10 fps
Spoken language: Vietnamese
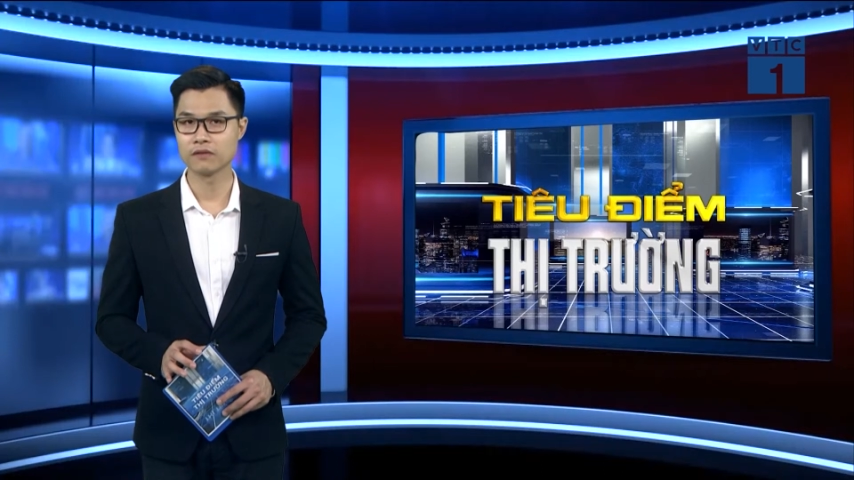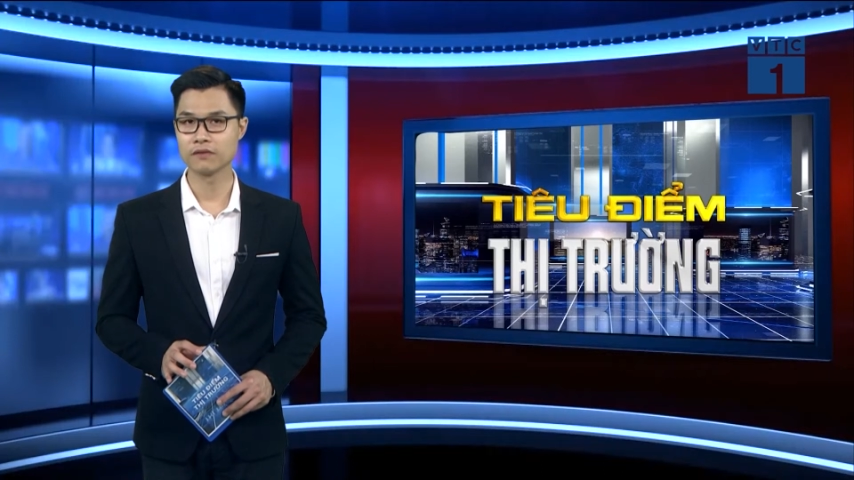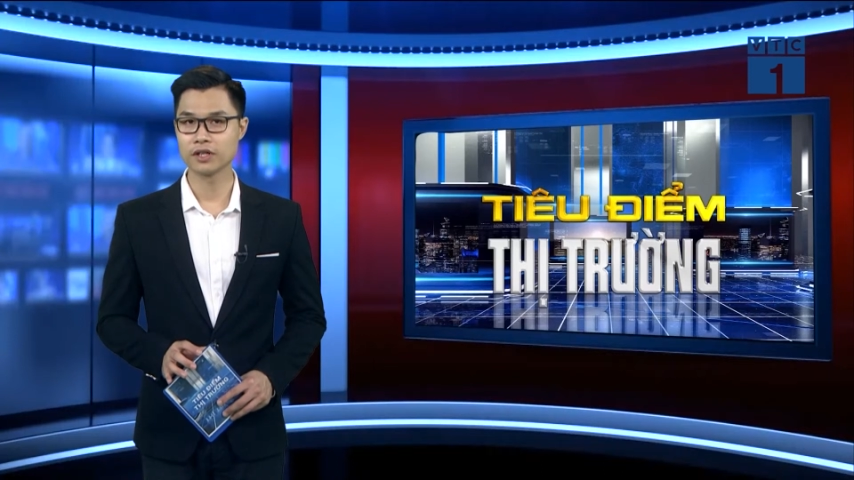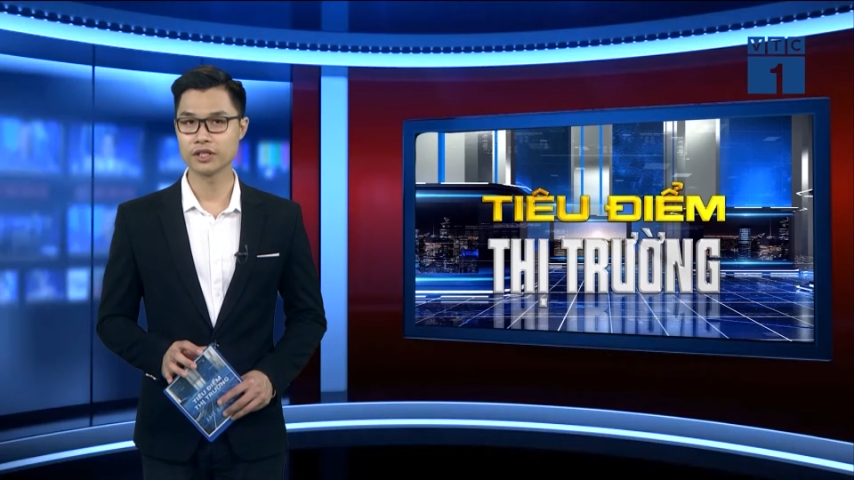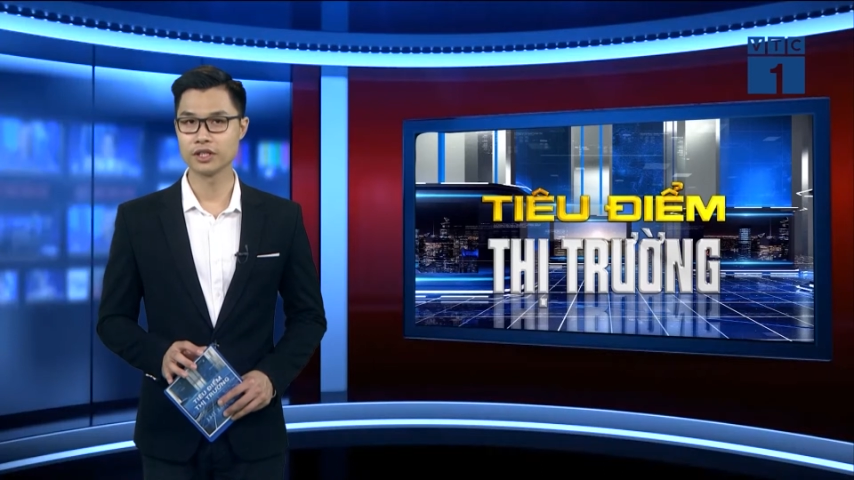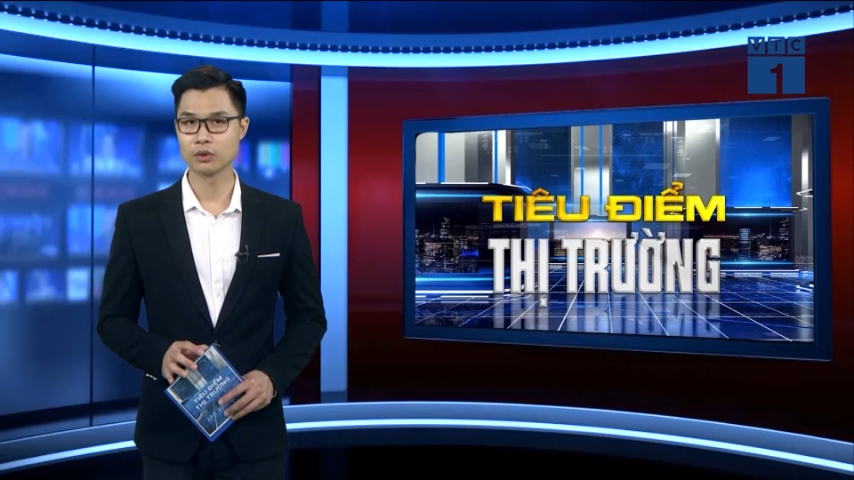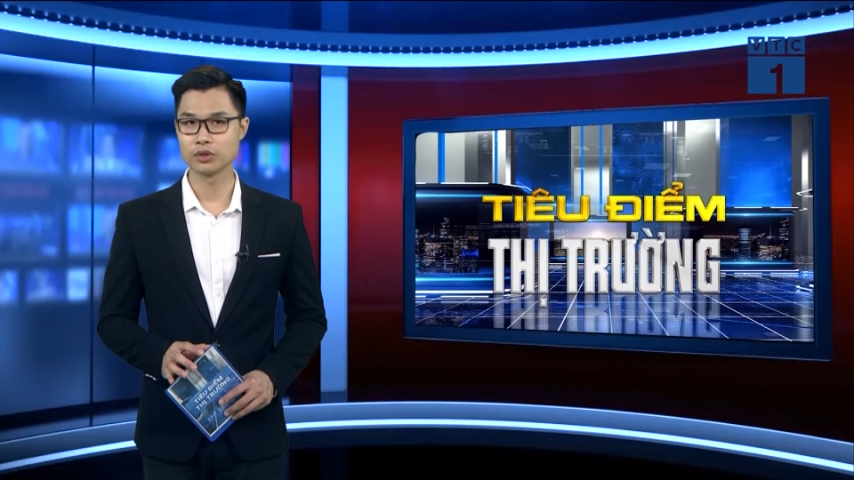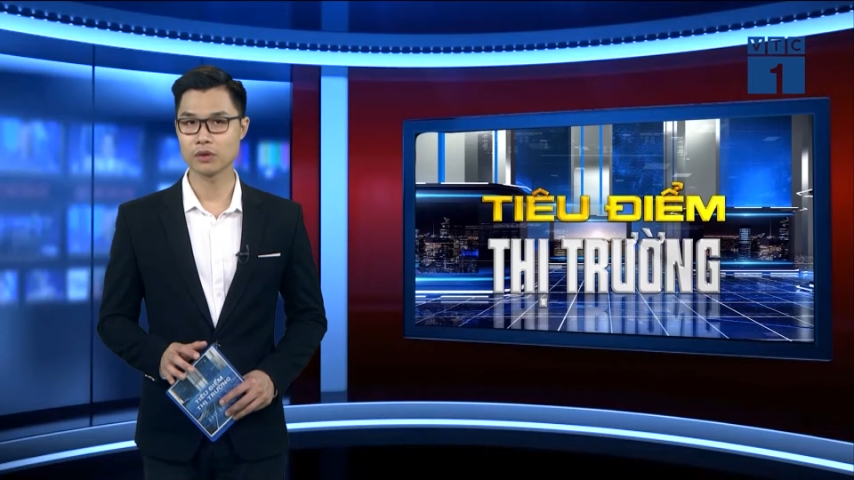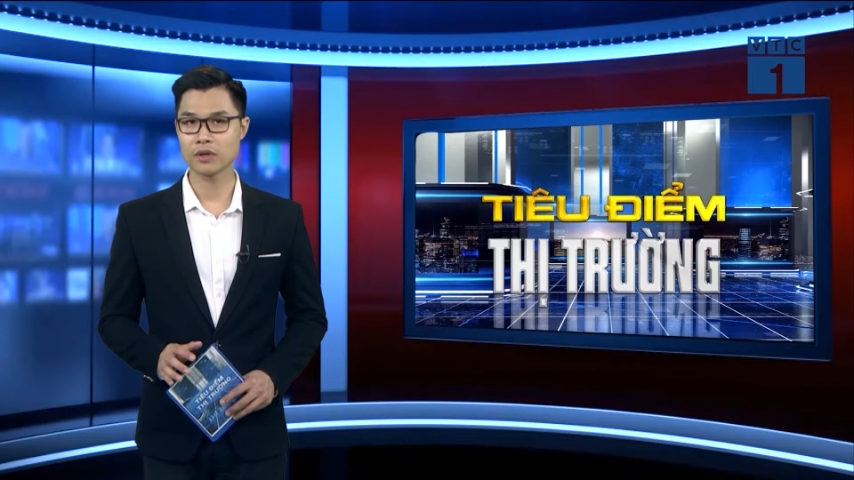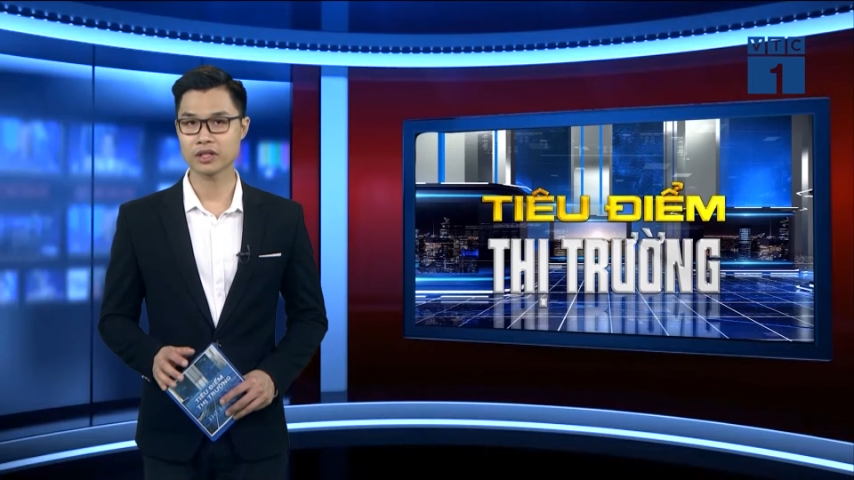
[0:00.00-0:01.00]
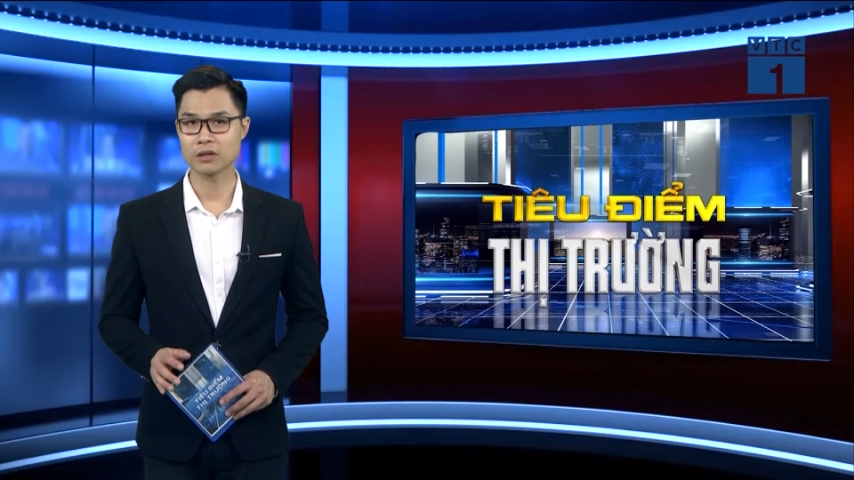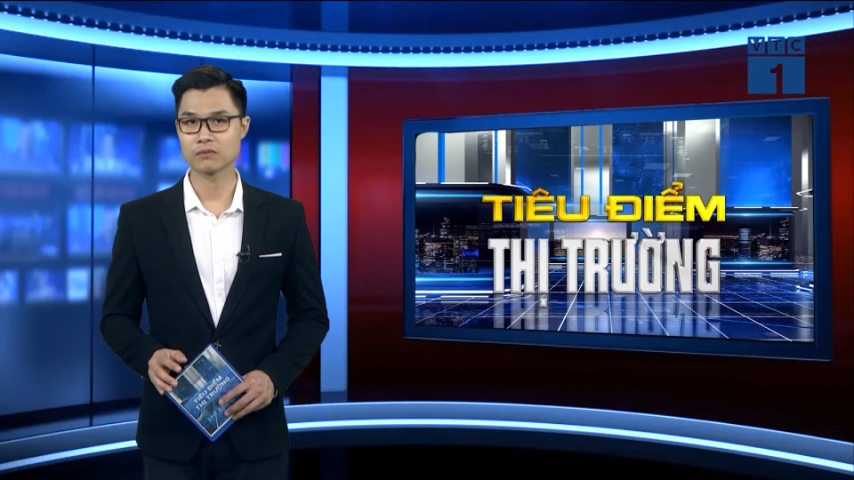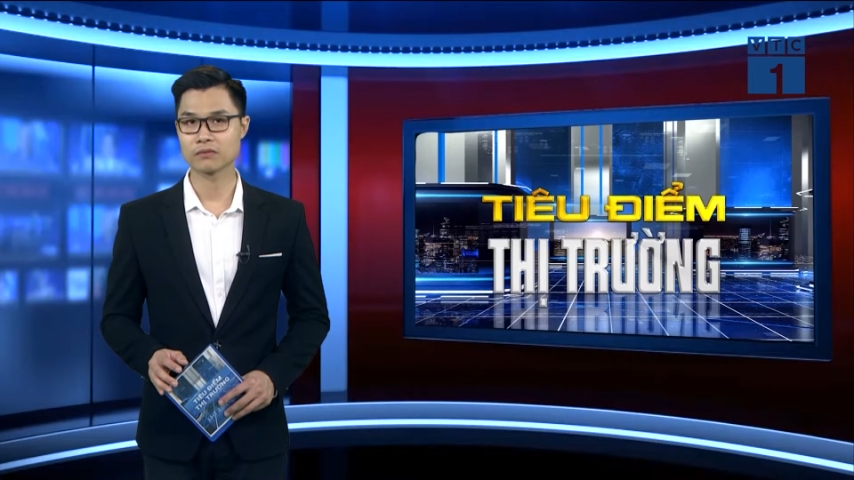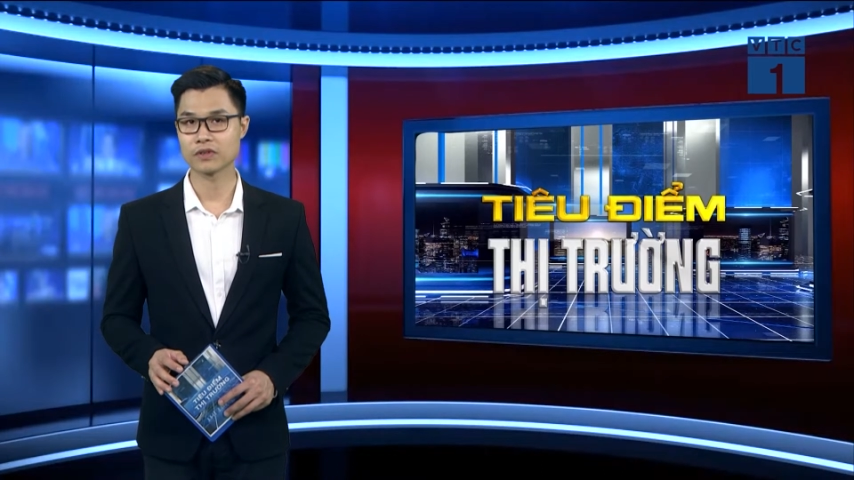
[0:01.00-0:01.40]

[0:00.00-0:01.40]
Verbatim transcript: với nhiều những hoạt động